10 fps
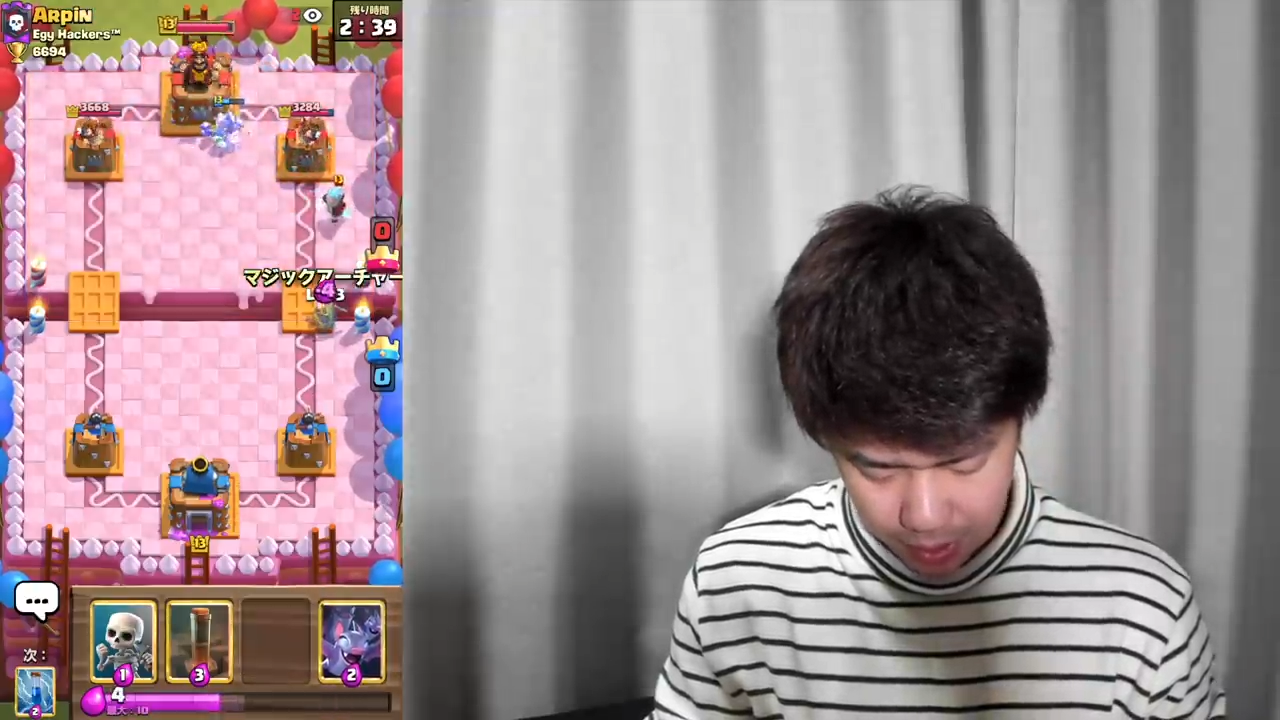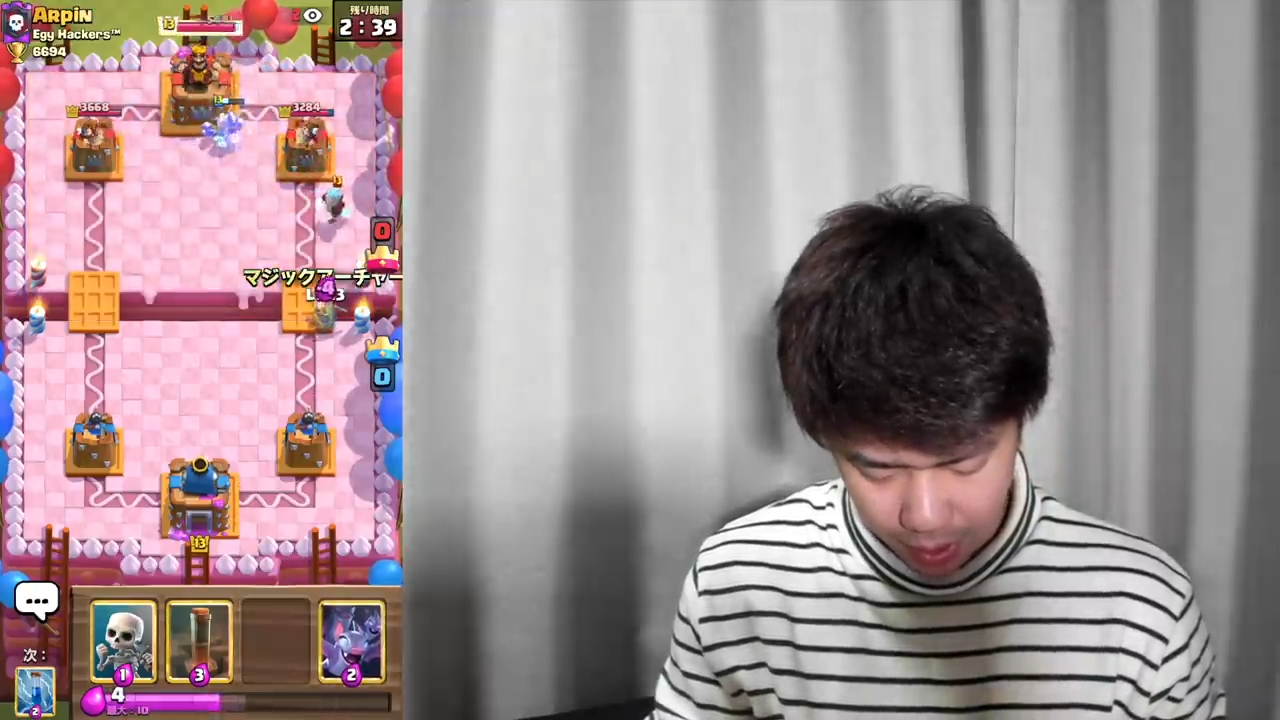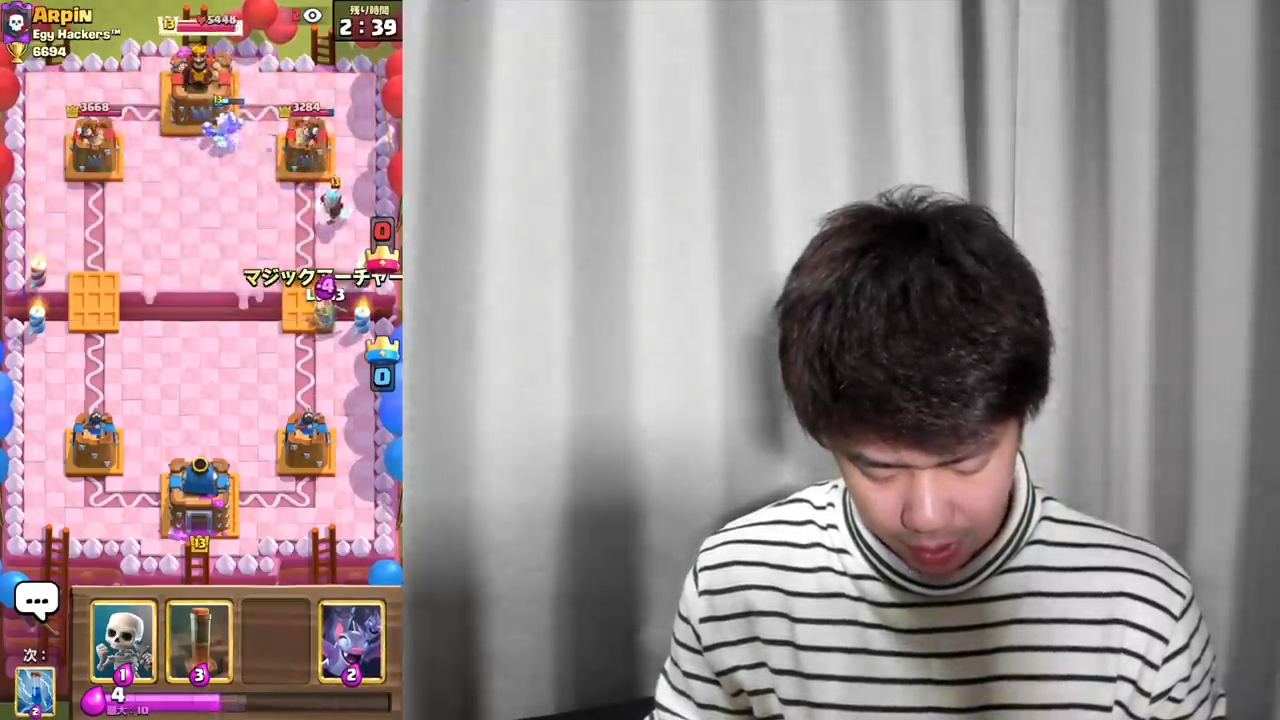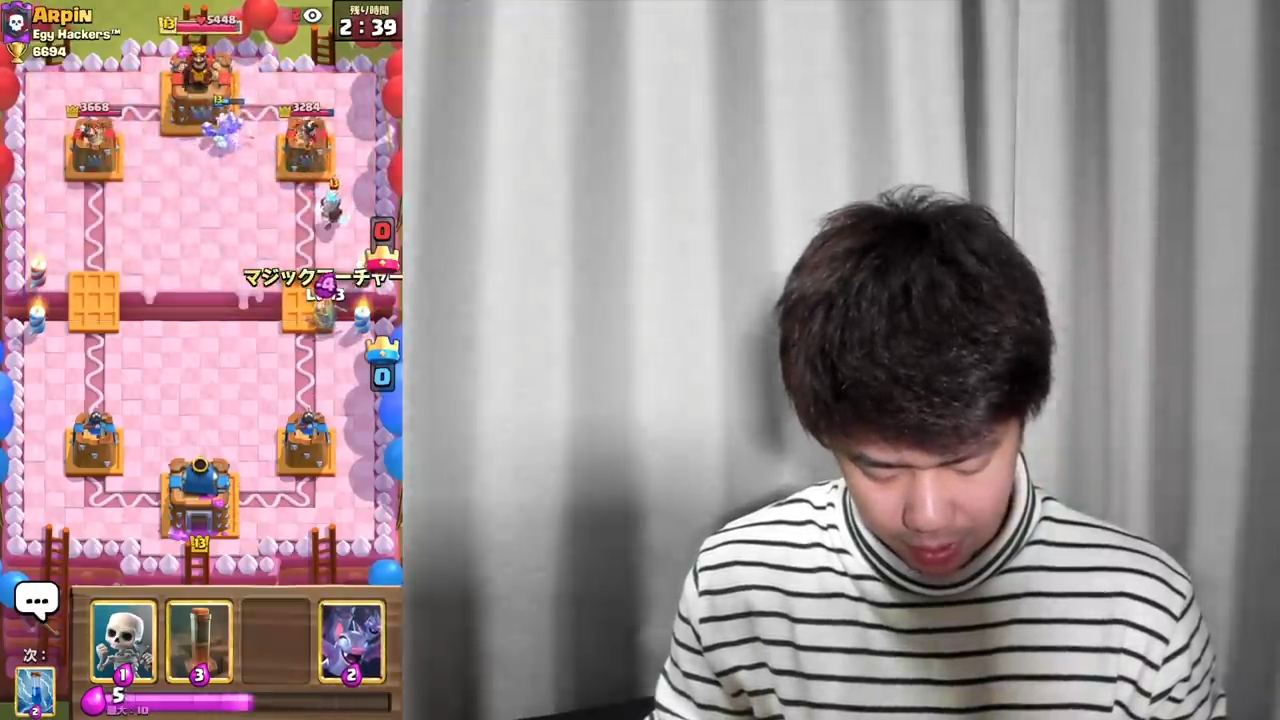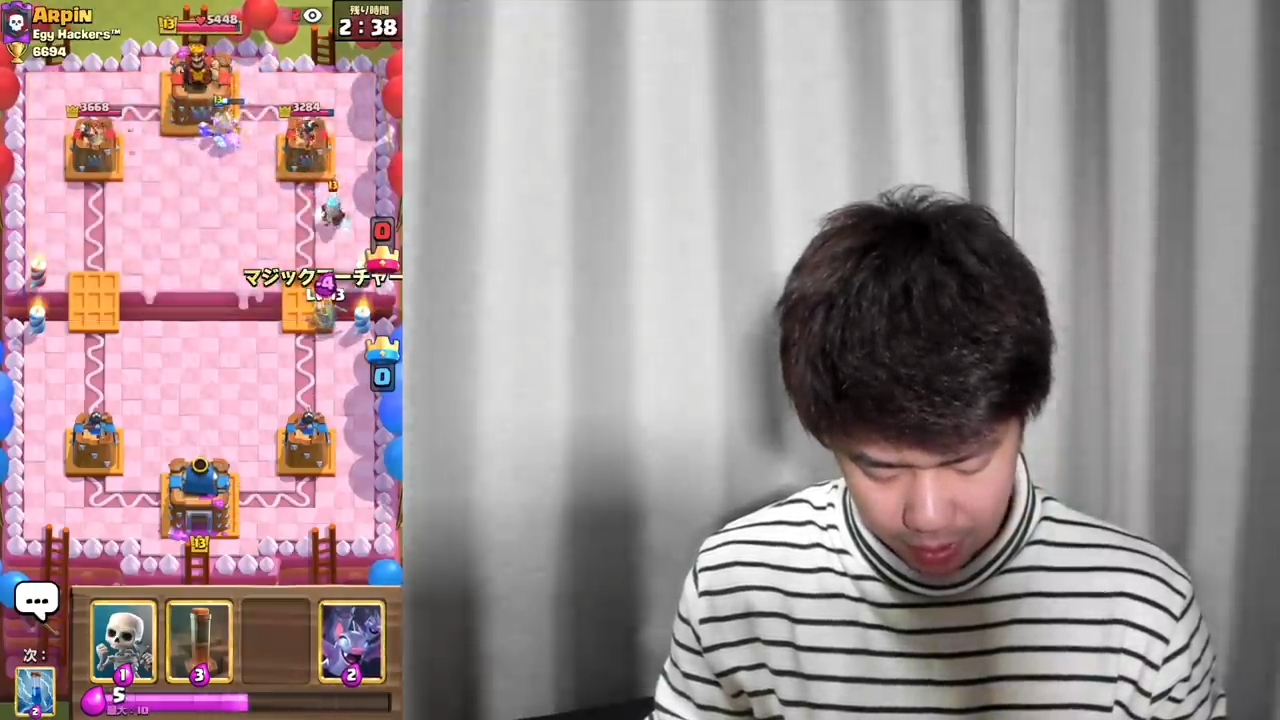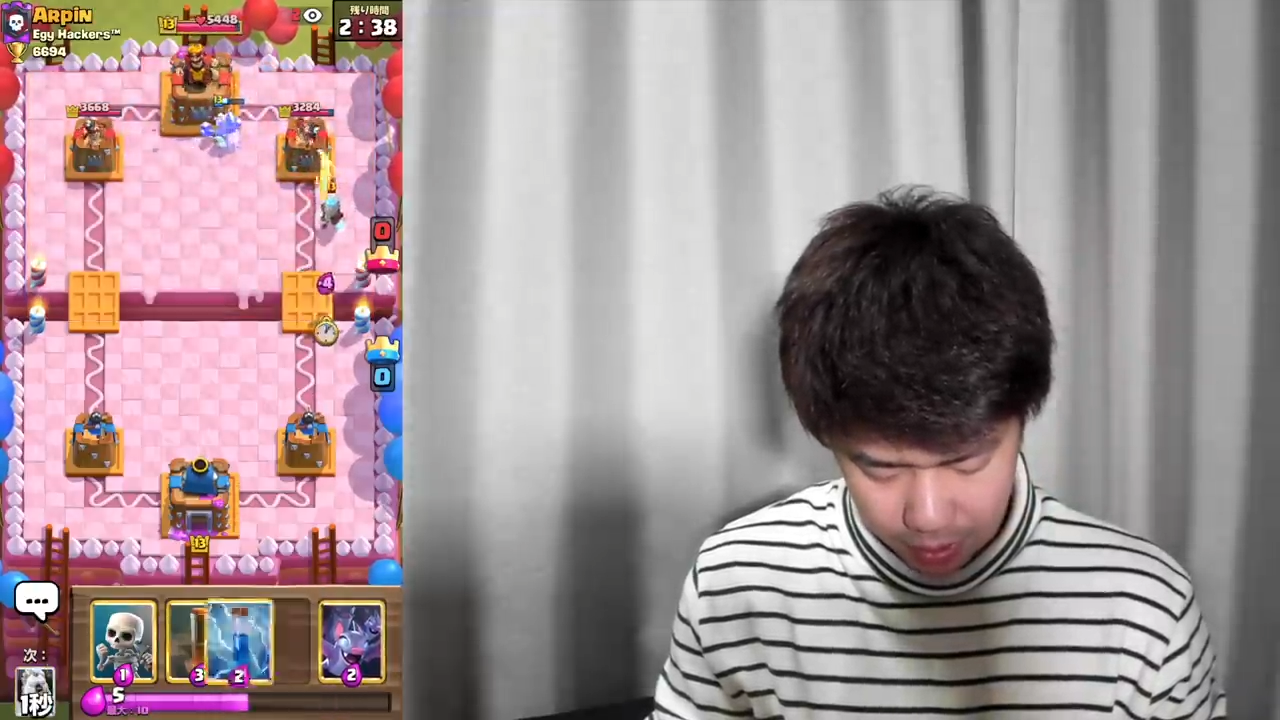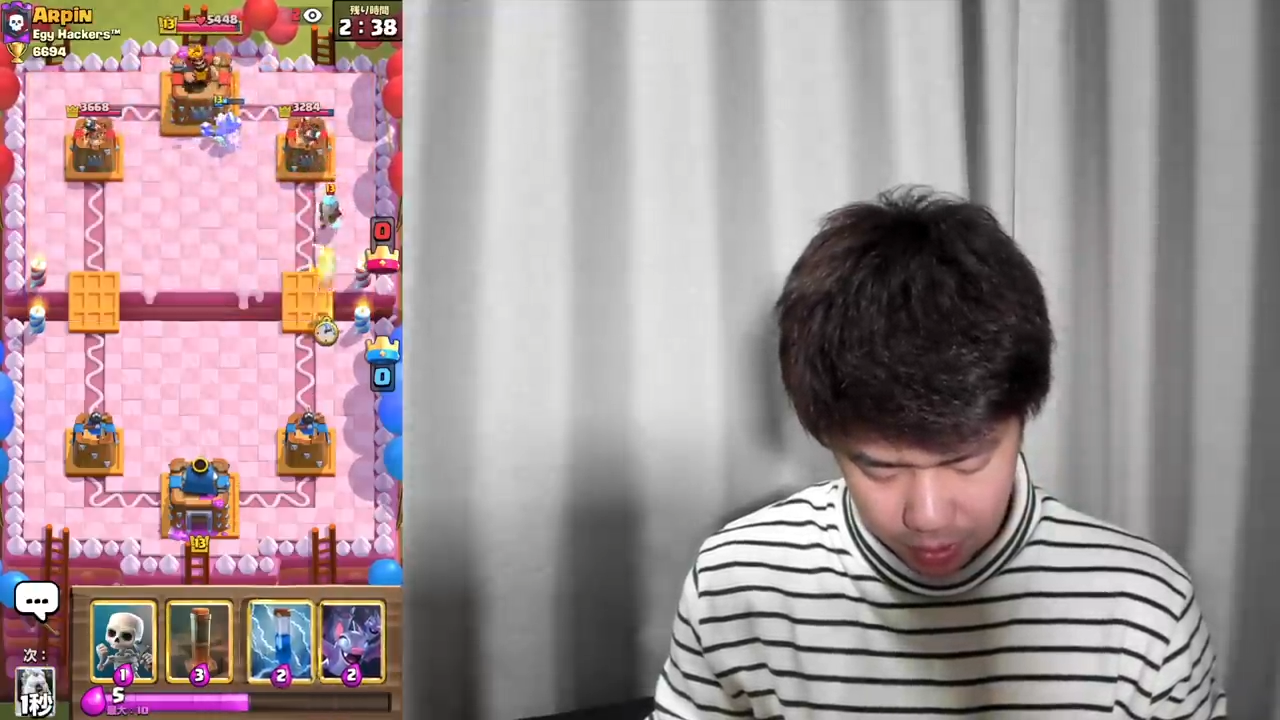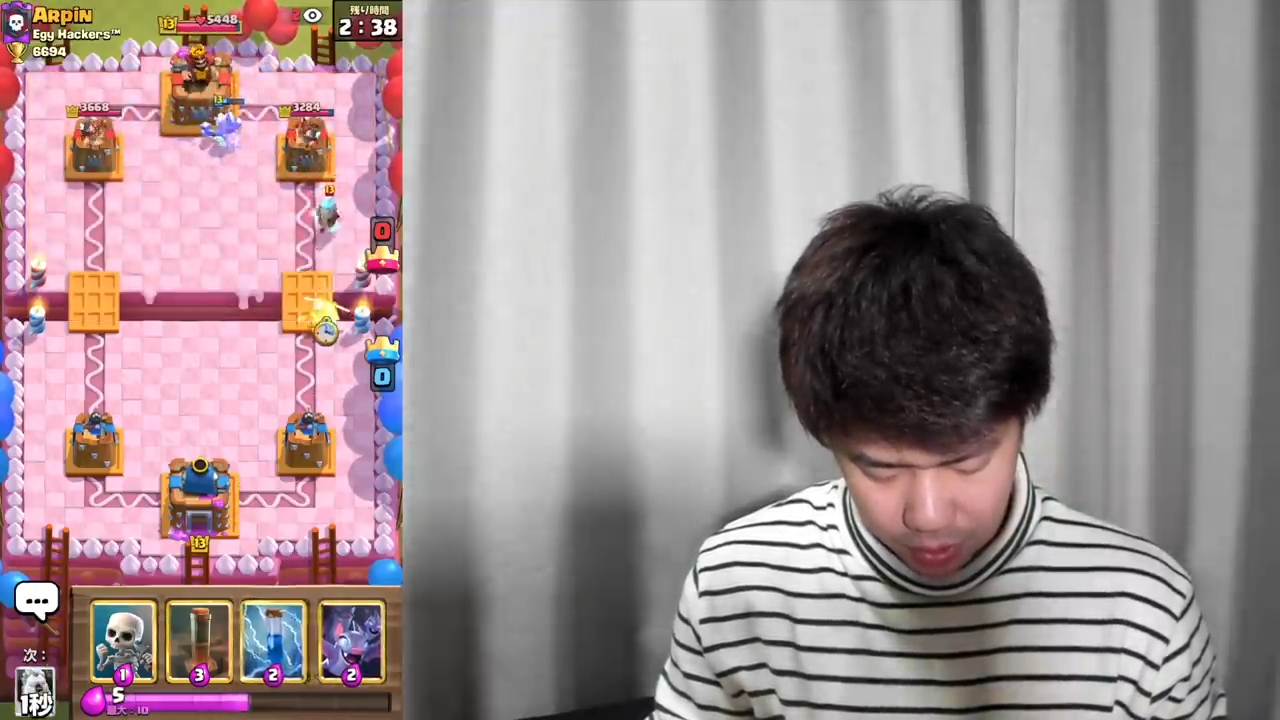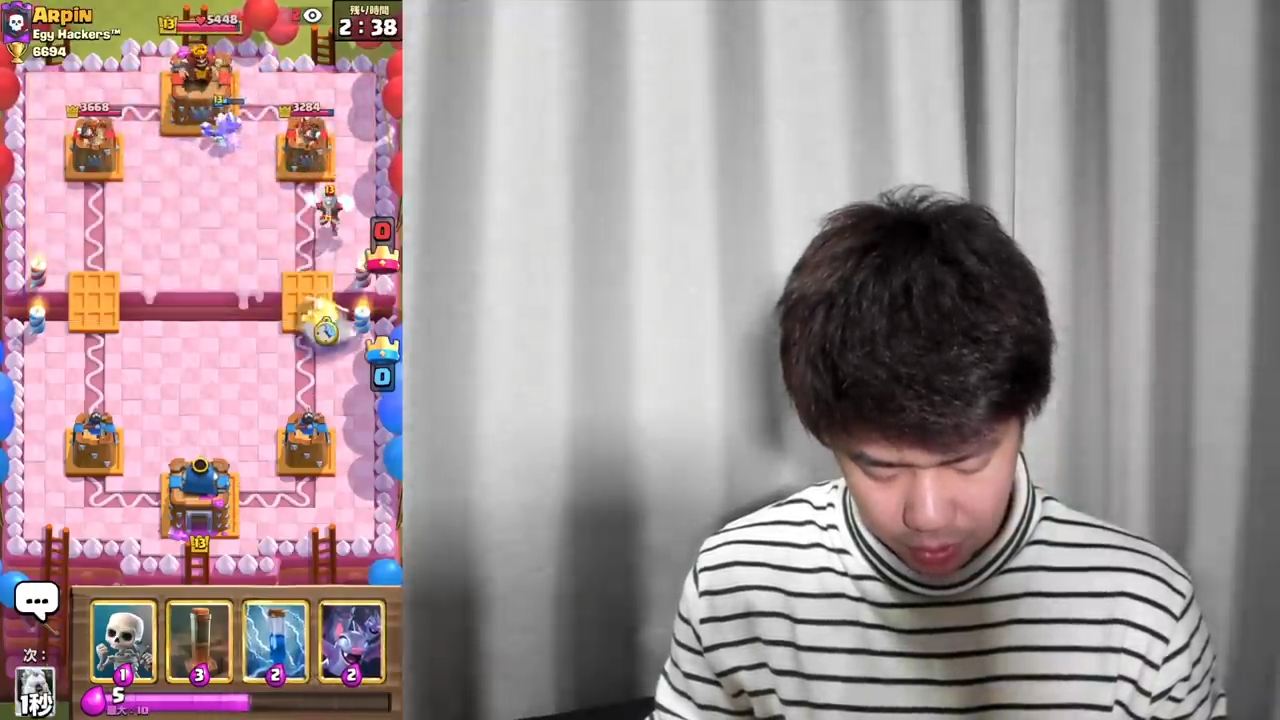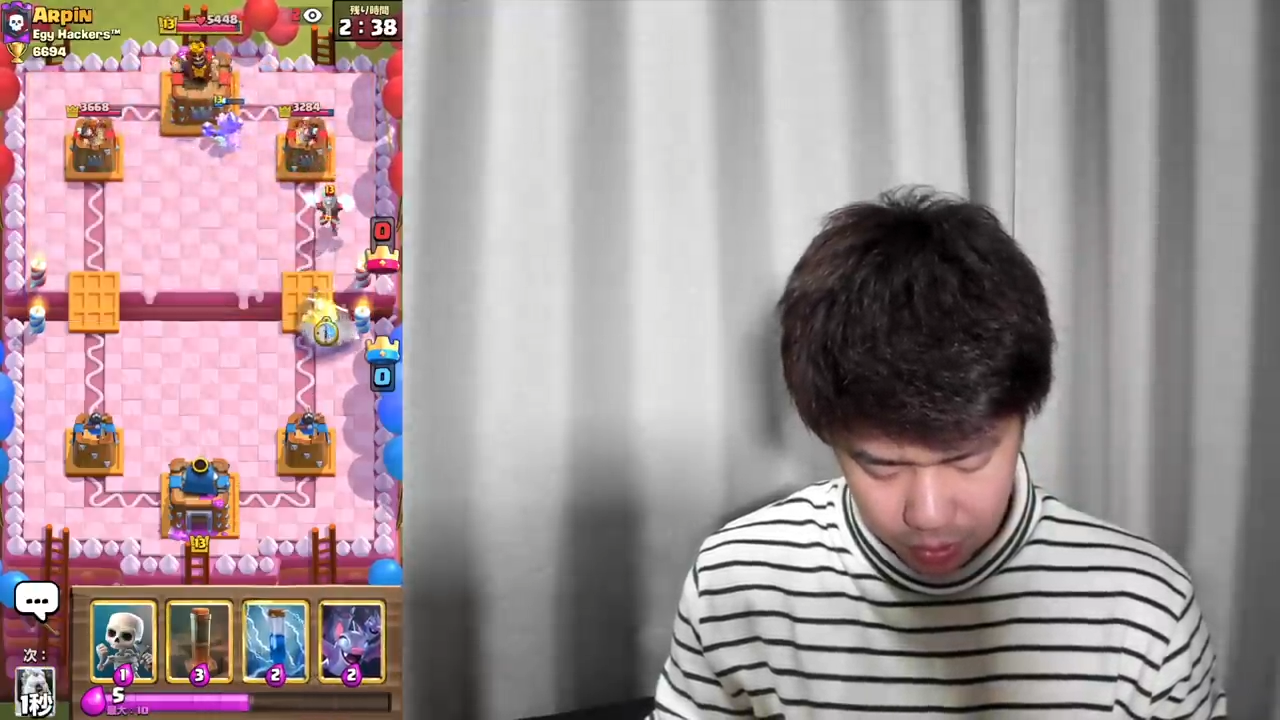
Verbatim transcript: よいしょ